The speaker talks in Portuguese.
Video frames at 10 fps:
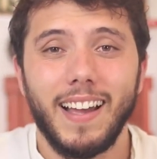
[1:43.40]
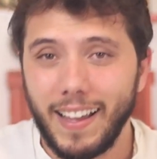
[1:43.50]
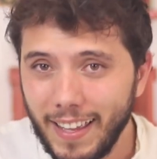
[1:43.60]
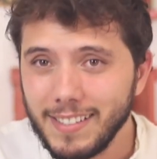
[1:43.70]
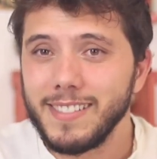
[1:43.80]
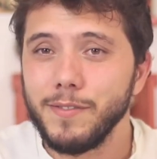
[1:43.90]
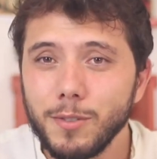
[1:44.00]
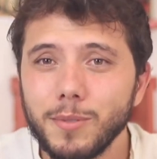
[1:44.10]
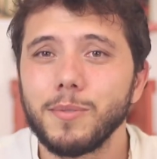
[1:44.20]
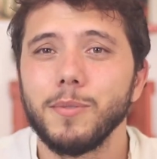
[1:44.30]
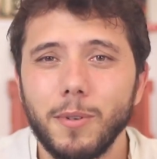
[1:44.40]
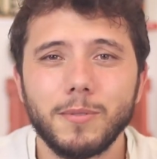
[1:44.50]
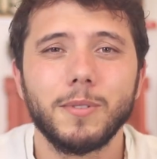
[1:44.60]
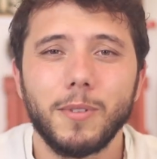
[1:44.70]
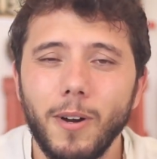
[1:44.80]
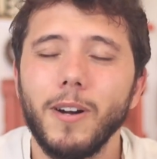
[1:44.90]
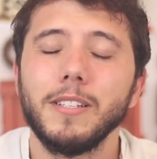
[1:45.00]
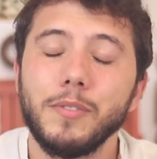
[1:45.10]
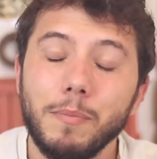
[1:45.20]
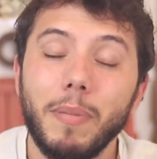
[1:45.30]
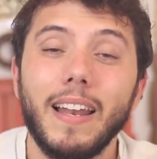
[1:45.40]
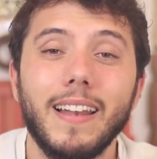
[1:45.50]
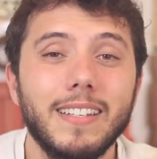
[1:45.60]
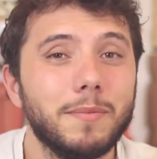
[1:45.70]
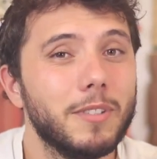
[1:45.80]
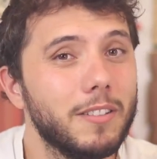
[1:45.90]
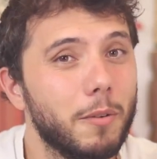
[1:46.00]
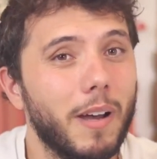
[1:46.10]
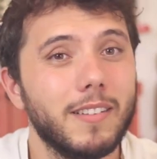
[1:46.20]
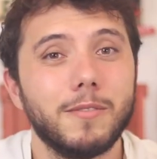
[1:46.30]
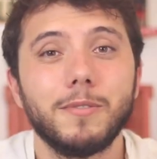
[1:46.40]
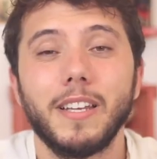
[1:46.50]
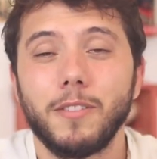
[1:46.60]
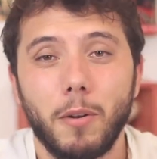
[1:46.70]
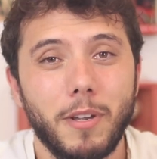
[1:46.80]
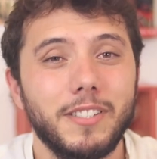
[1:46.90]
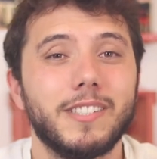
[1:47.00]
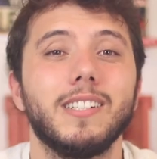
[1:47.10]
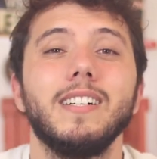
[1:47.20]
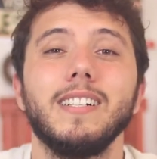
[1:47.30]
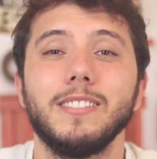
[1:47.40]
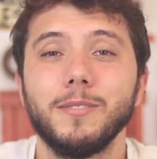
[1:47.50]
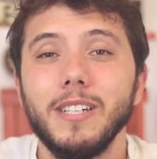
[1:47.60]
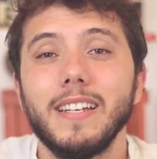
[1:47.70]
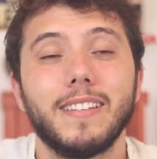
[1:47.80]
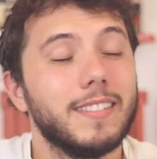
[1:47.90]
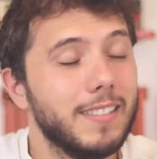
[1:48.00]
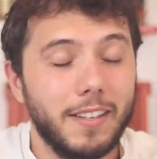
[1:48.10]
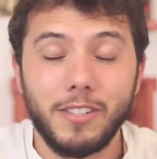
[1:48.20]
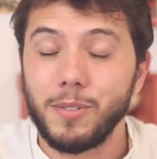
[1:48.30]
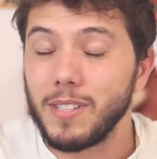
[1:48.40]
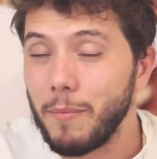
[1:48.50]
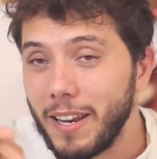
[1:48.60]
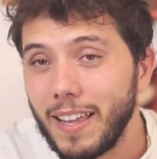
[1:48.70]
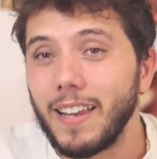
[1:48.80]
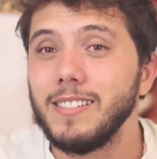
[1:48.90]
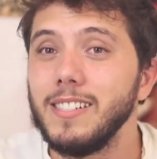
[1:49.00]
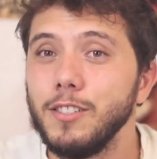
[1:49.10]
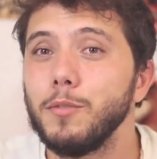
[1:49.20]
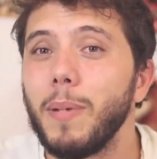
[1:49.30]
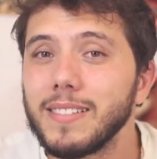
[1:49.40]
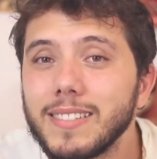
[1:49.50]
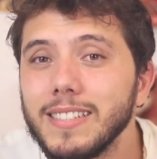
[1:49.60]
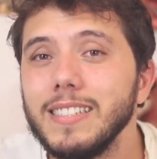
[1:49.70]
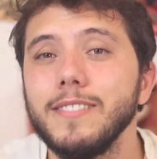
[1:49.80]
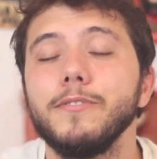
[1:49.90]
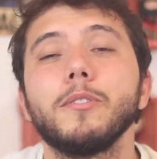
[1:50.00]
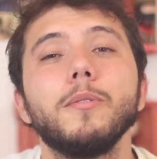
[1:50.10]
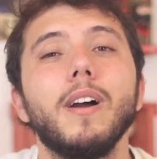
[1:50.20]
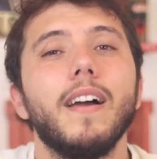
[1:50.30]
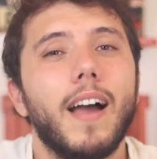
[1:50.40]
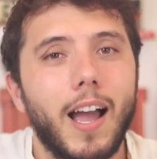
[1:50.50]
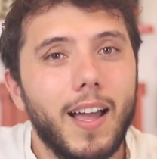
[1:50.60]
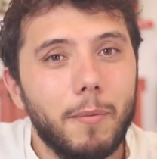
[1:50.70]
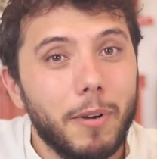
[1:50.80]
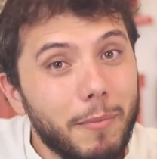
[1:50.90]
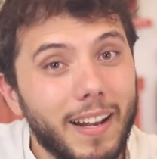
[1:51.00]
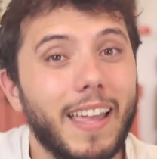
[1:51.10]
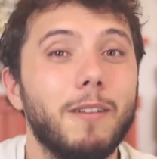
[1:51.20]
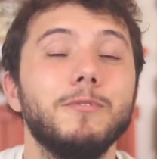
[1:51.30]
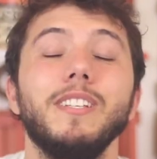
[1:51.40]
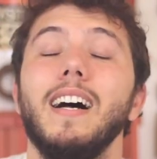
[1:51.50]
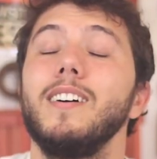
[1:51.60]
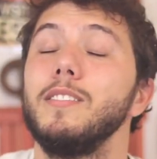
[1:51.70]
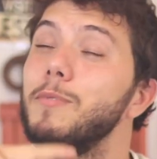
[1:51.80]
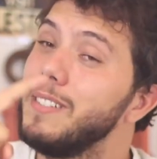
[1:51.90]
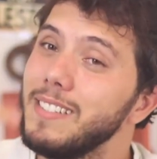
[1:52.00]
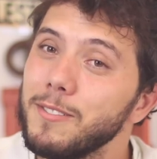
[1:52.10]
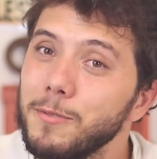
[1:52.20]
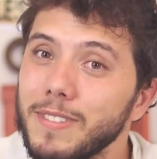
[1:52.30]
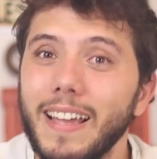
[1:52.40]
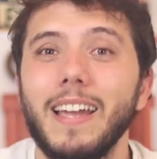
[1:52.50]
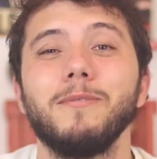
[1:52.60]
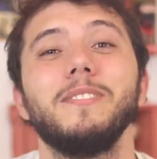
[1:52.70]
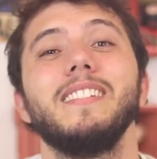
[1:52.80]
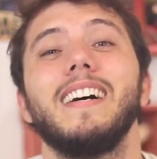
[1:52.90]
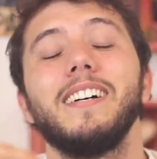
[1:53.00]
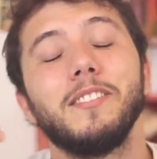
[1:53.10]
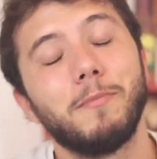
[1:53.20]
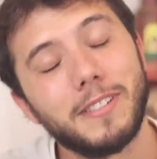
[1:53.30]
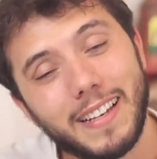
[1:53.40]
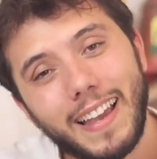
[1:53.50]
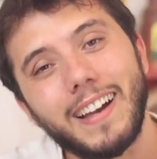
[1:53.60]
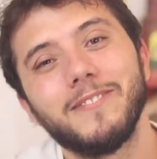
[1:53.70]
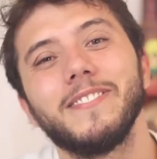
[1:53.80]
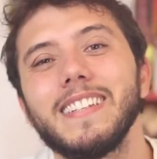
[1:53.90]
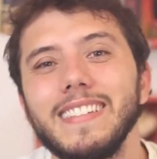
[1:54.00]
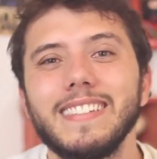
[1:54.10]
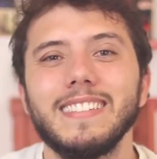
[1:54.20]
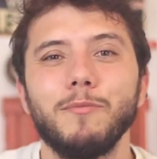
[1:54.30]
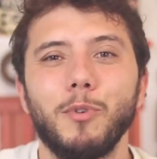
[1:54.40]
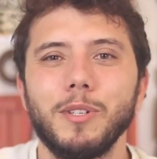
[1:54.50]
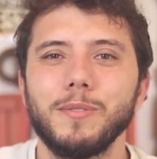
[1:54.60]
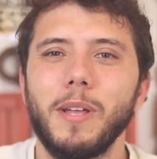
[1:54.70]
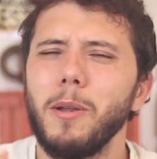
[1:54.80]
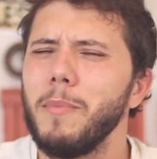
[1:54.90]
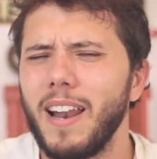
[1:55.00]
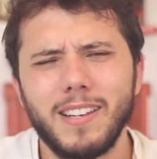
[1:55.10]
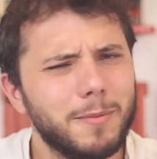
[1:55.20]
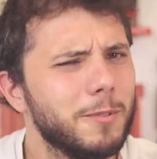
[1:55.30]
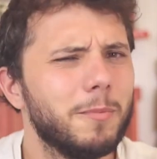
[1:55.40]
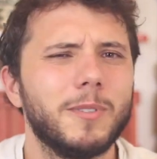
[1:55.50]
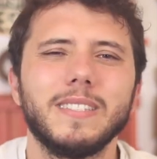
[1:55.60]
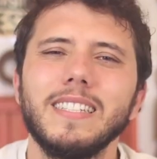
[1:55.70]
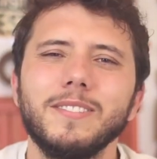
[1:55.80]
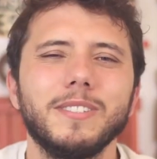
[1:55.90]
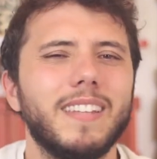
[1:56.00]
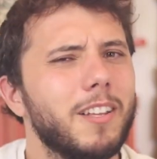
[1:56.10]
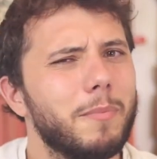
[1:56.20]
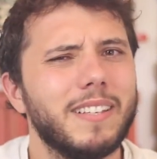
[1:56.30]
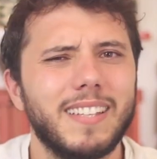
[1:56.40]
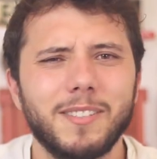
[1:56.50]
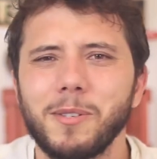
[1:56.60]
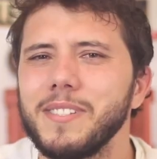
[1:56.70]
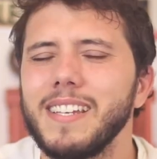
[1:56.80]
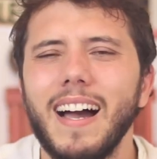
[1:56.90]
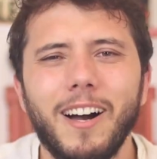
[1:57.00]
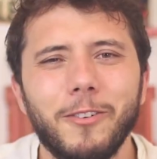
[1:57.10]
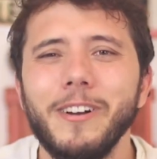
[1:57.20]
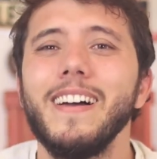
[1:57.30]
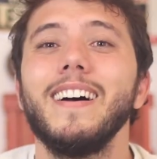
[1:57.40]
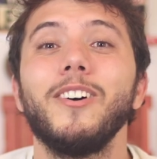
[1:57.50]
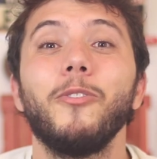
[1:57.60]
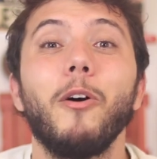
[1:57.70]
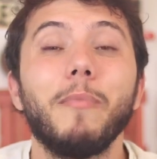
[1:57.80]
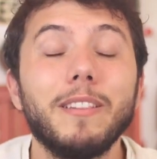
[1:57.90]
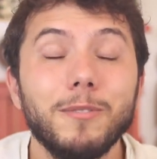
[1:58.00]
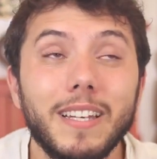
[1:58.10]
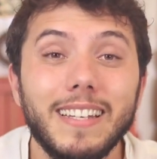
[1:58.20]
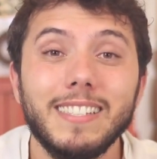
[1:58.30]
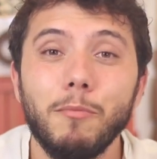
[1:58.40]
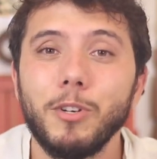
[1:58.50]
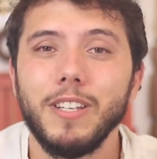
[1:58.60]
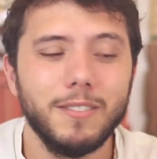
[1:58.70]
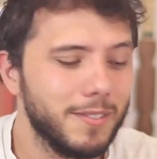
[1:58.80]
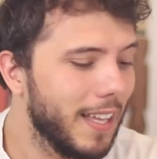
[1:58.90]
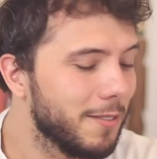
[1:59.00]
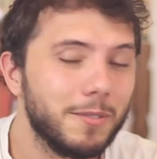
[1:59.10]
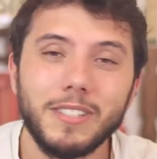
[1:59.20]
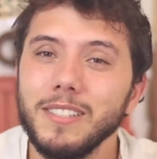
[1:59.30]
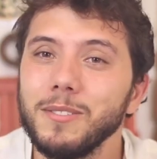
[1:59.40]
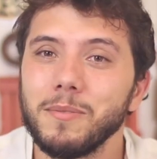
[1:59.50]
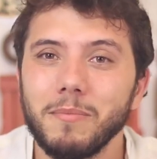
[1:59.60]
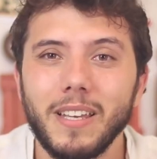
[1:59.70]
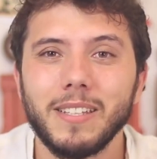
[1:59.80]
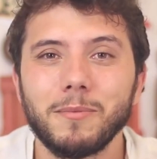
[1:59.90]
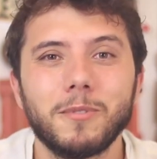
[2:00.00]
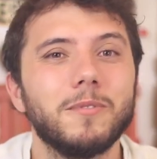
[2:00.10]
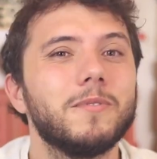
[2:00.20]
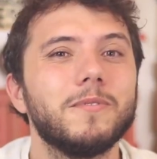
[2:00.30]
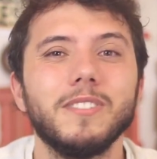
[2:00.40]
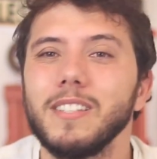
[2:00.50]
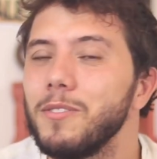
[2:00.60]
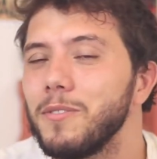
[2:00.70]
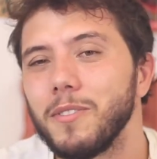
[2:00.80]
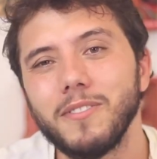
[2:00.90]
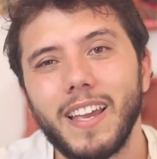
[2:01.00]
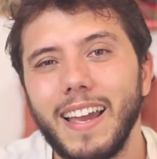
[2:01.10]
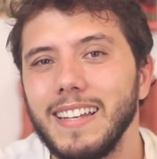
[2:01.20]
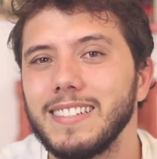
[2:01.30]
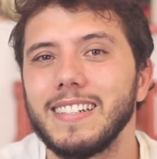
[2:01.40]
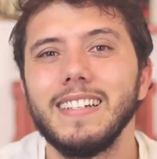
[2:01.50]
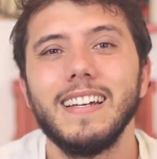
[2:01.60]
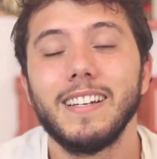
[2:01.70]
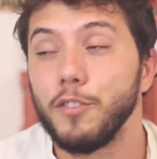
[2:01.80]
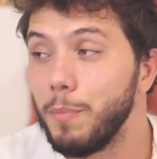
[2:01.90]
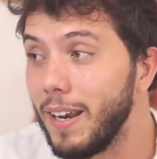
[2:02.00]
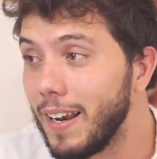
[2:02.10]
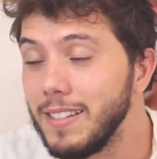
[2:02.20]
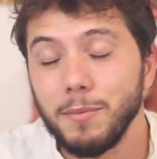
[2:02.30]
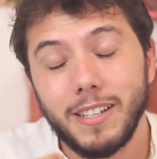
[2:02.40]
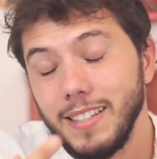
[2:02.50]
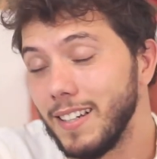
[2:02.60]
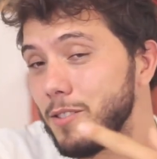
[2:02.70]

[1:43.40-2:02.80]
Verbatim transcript: a guerra civil do Sul contra o Norte, o imperialismo na tomada do território mexicano, nas intervenções na América Latina e no Pacífico, a Primeira Guerra Mundial, depois a Segunda Guerra Mundial, depois a Guerra Fria, depois o neoliberalismo desmontando o estado de bem-estar social, o aumento da hegemonia dos Estados Unidos mesmo com o fim da União Soviética, o imperialismo ali